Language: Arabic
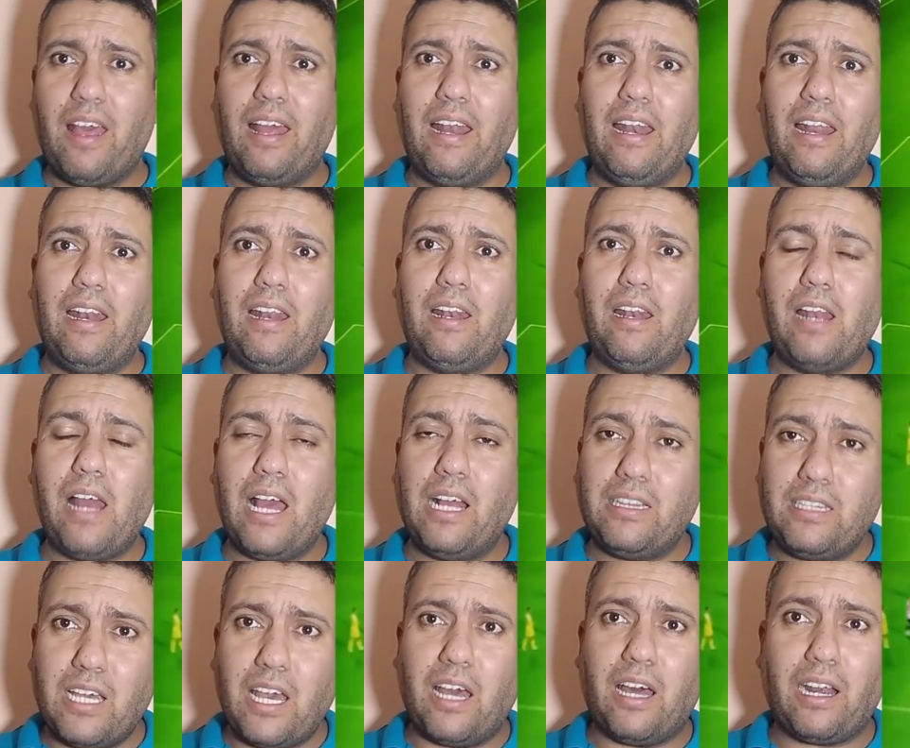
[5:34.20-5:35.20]

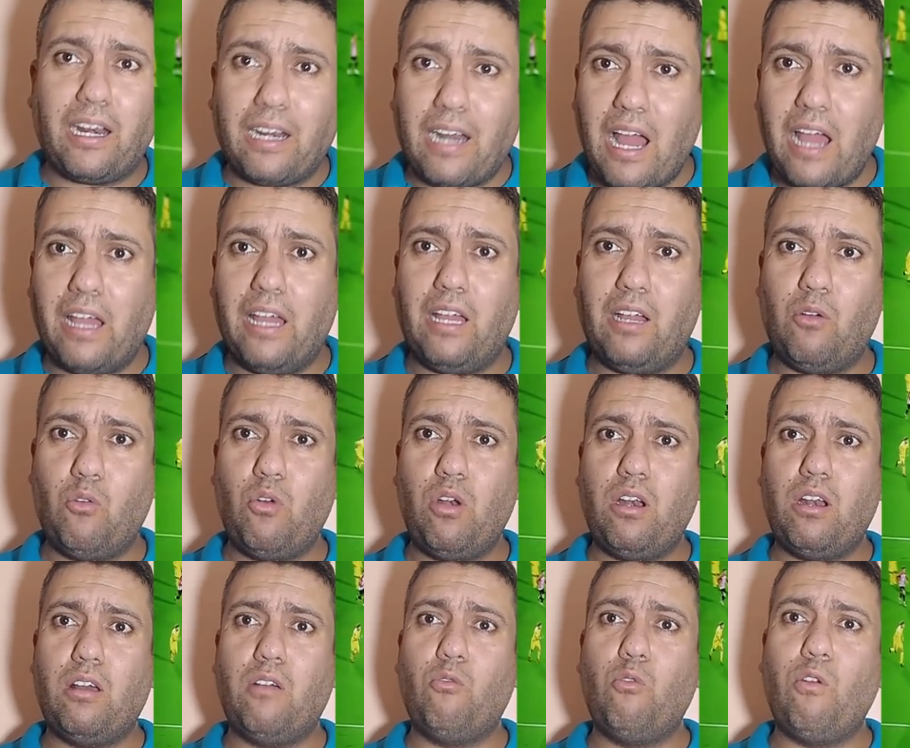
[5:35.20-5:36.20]
الاداء الرائع
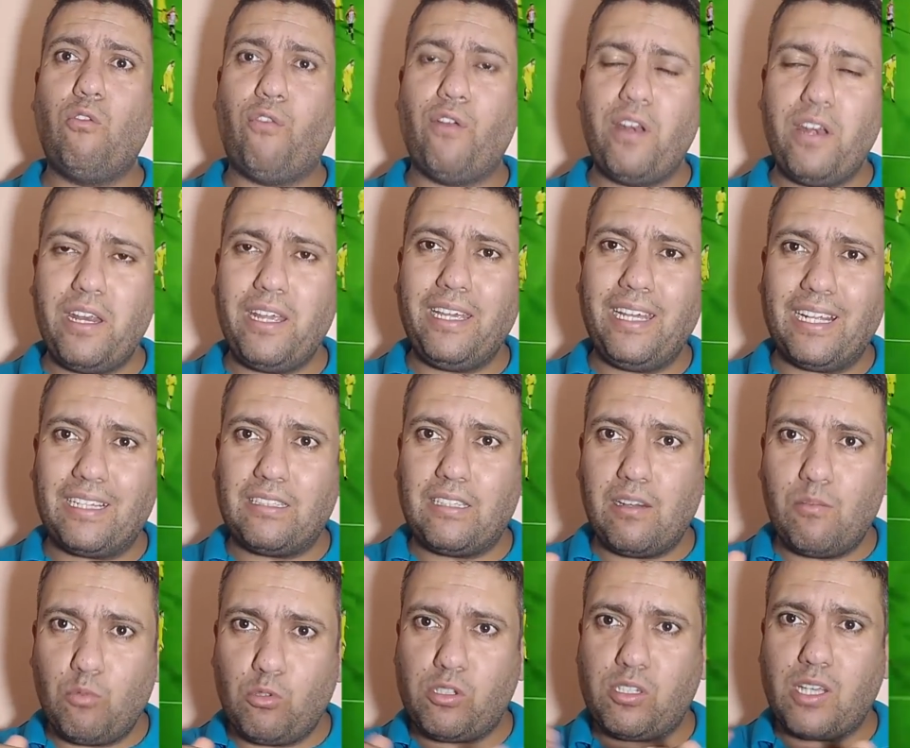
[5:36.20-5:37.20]
والفنيات
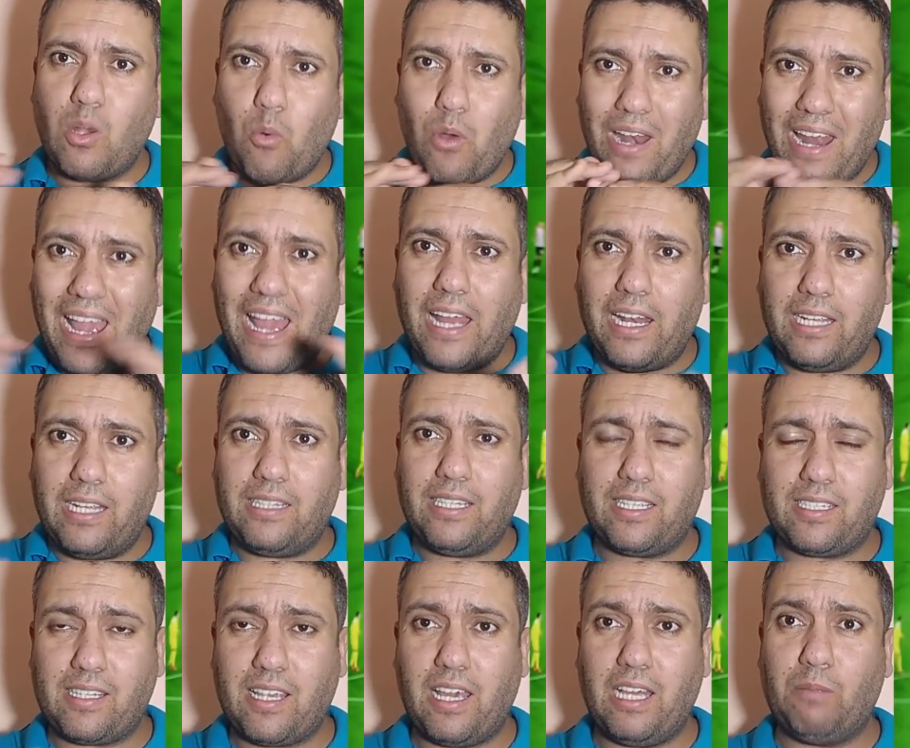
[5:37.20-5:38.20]
المستوى العالي
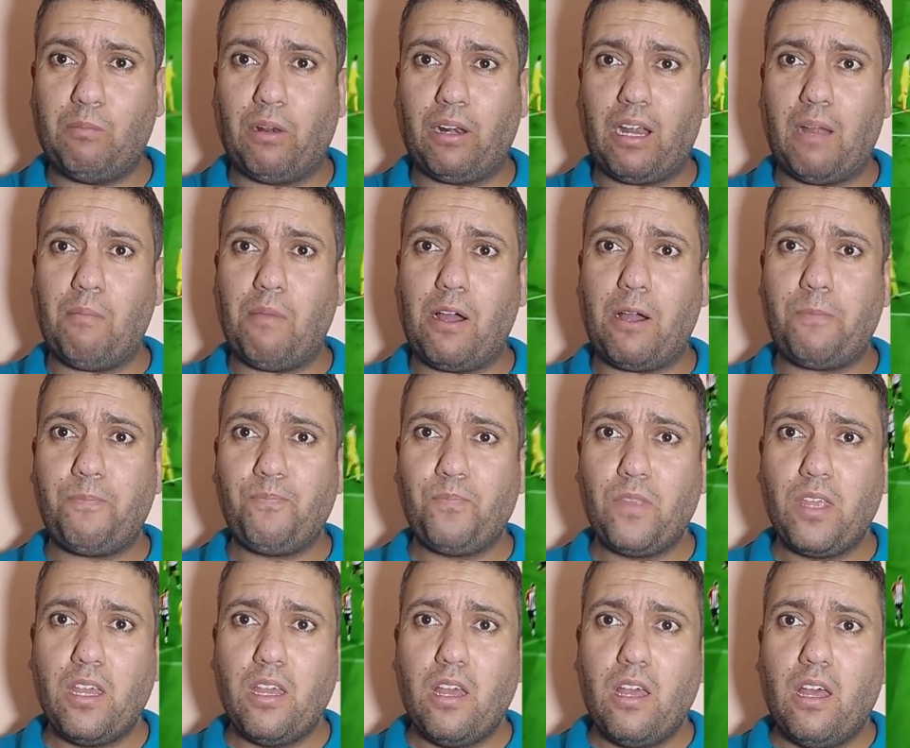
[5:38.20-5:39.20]
نتاع سعيد بن رحمه
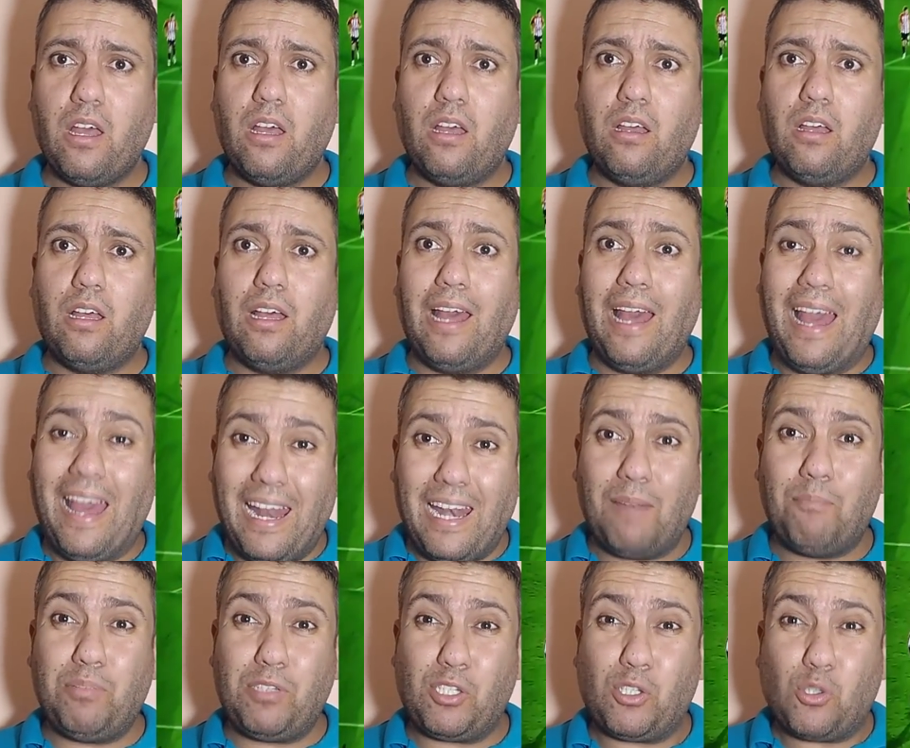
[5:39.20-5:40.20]

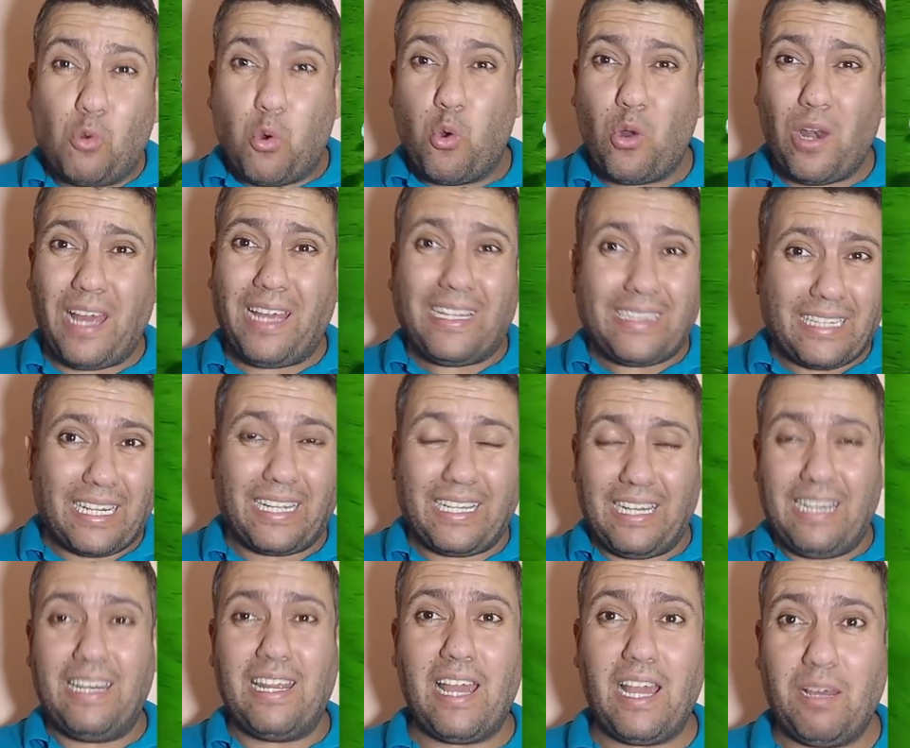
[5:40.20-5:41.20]
هل بسهوله يترك
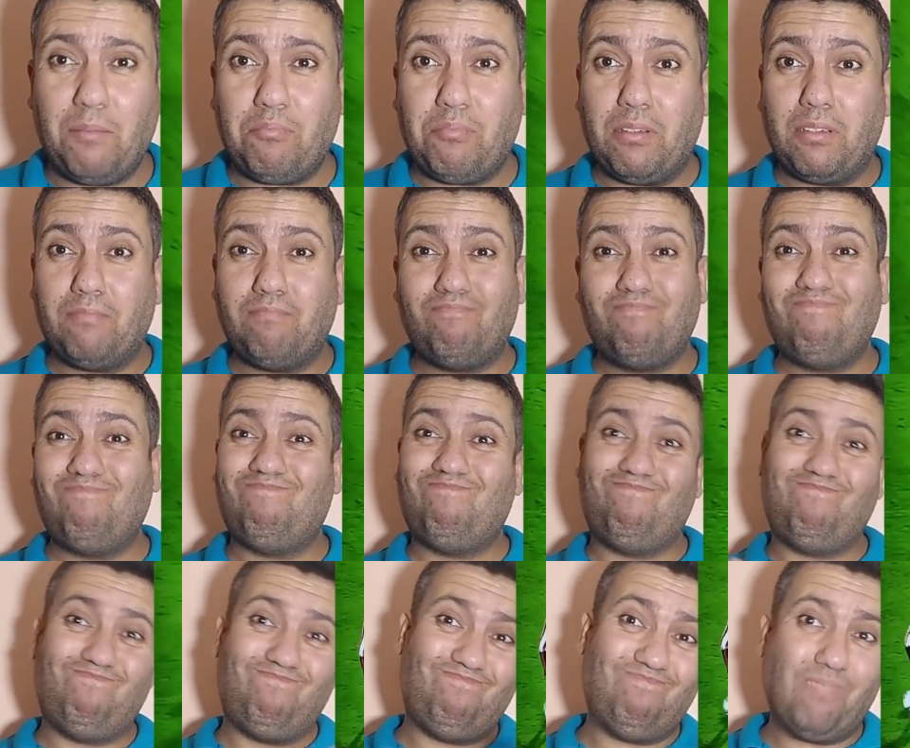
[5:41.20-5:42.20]
اللاعب
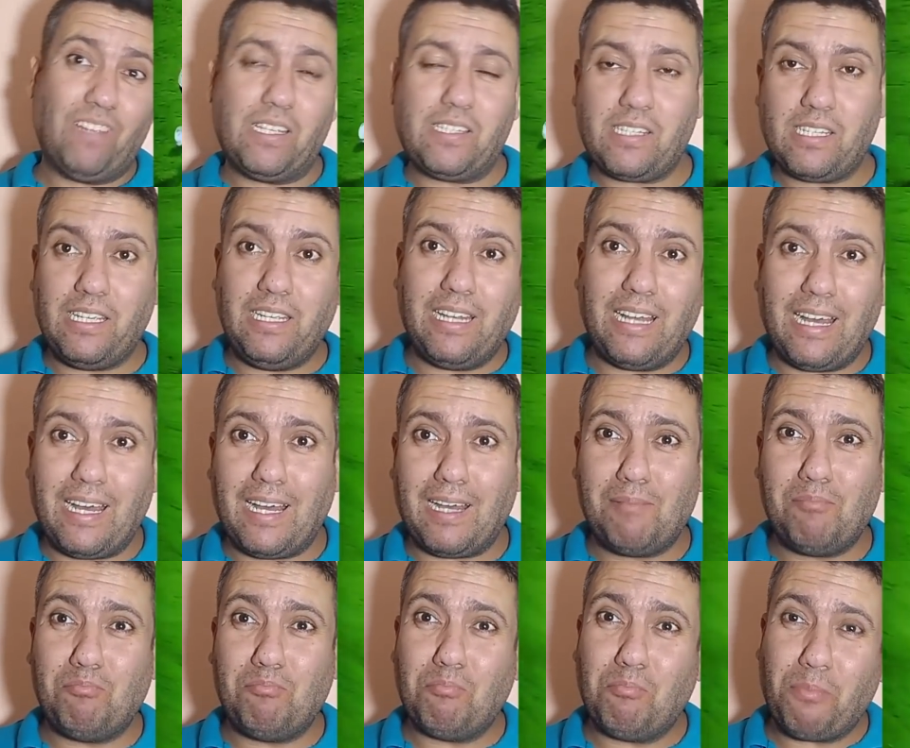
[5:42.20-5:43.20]

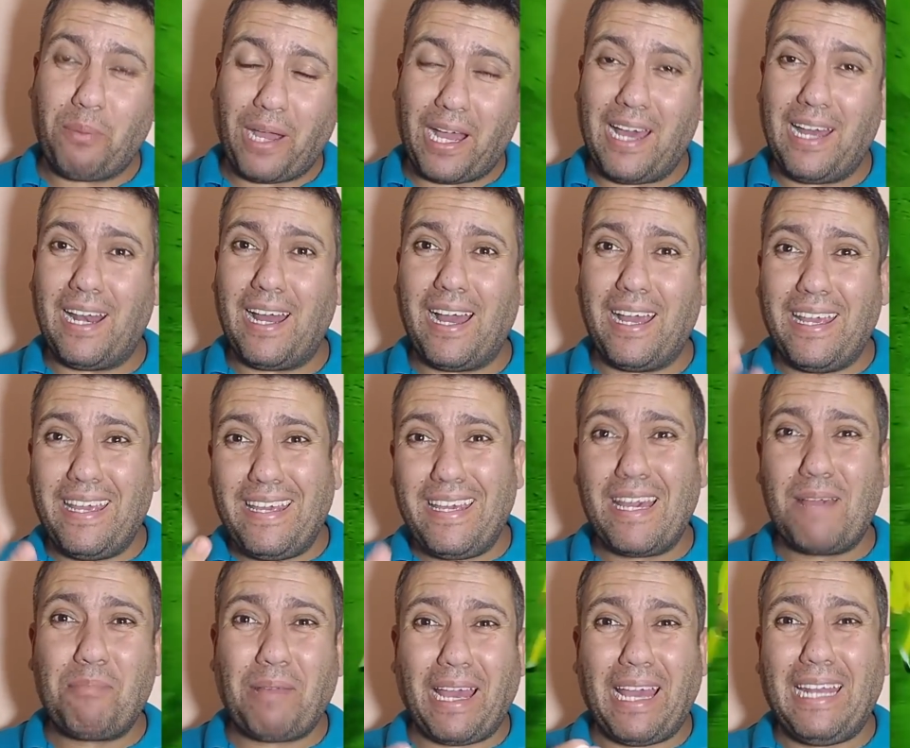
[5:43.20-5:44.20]
اسئله بقالها
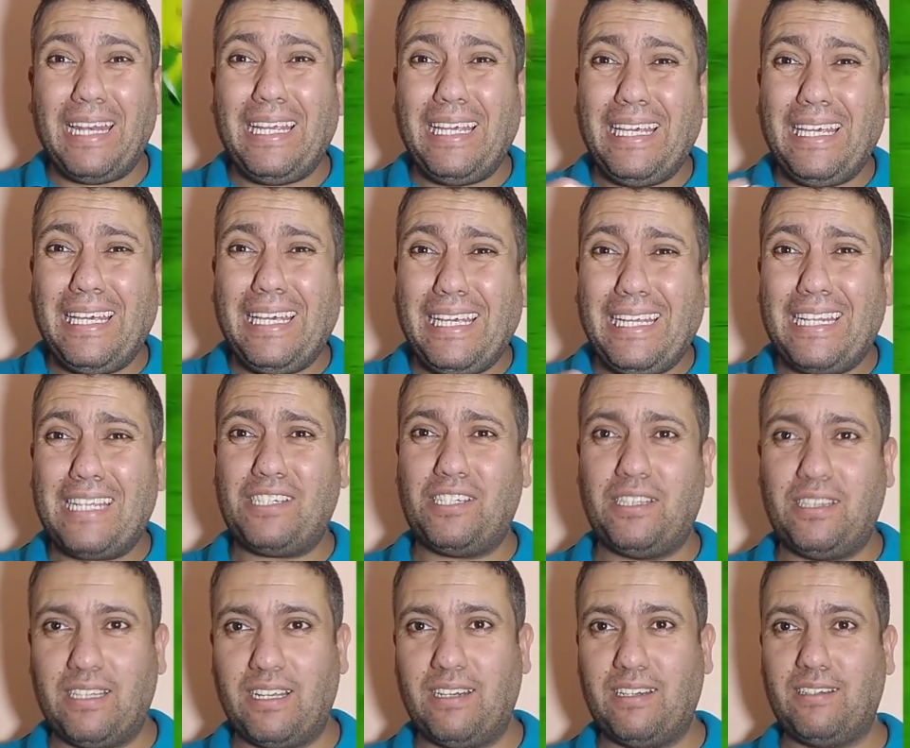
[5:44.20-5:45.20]
ايام قليله
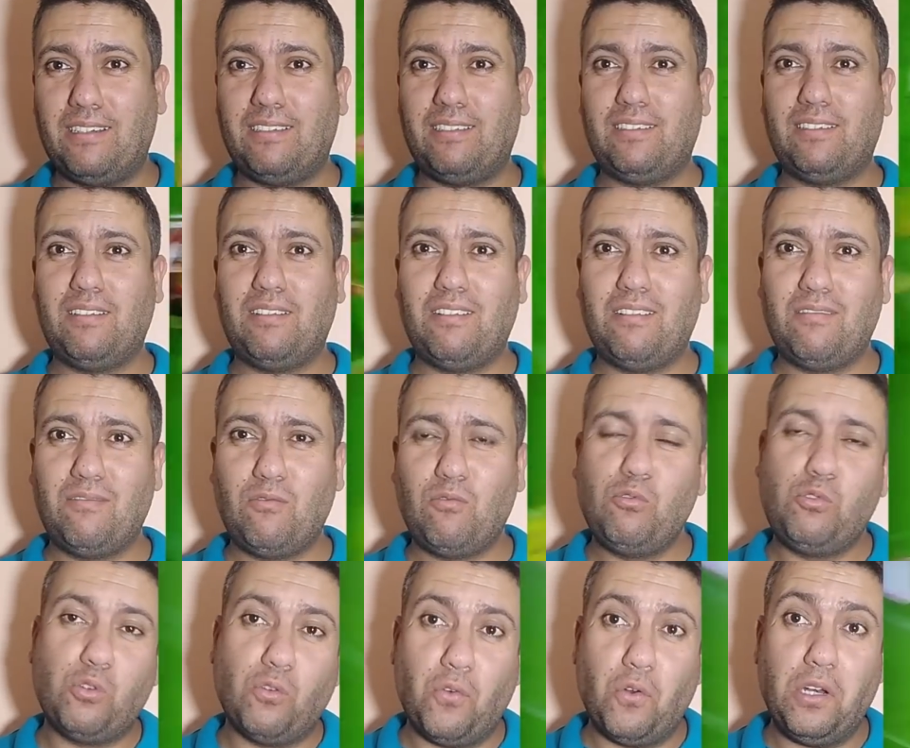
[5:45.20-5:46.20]
جدا
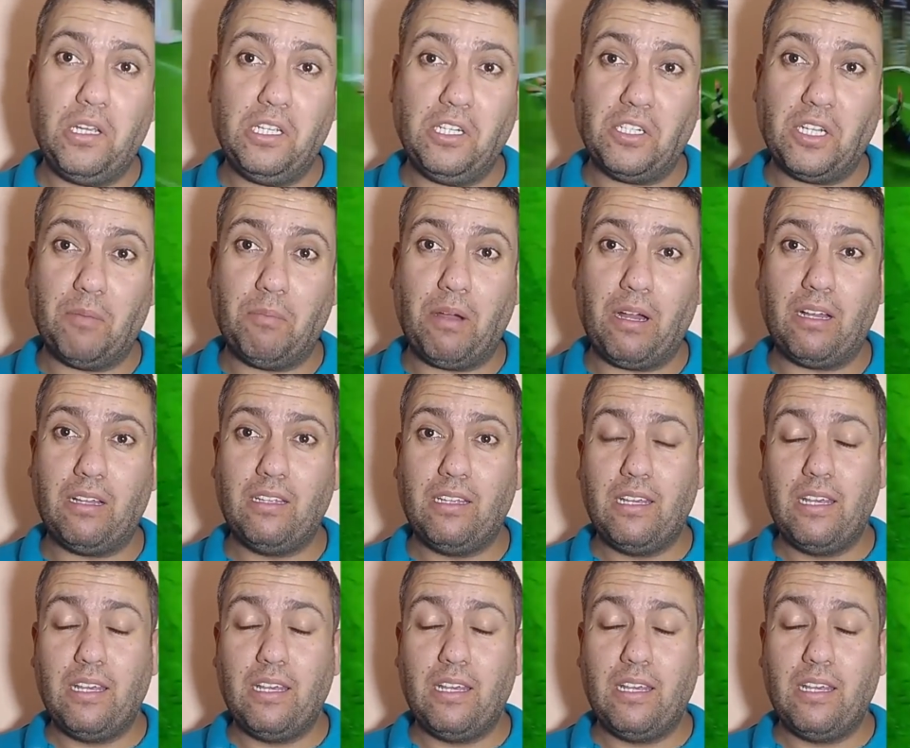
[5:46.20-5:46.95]
ونشوفوا الاجابه